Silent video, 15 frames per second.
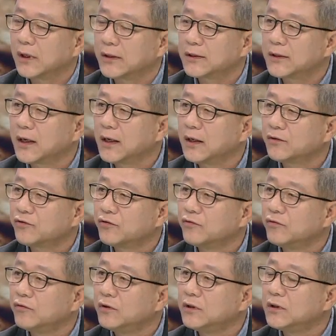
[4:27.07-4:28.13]
자체가
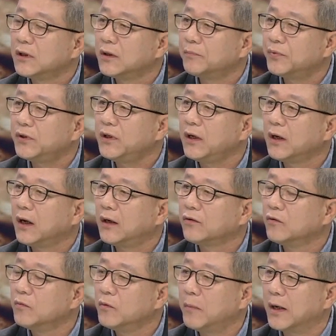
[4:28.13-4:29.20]
주는 이제 피해가
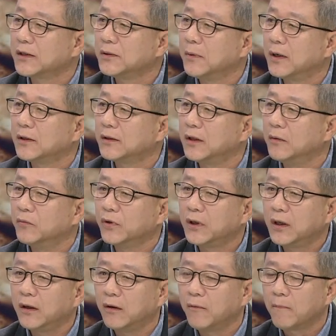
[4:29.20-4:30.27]
너무 막심하기
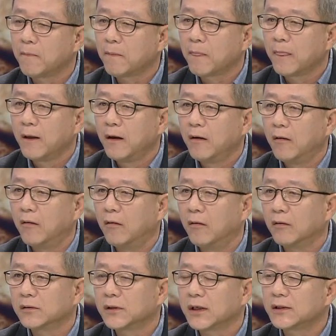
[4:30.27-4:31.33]
때문에
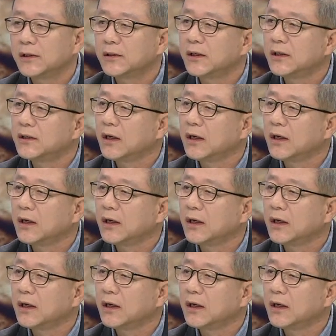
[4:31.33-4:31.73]
어, 사실 제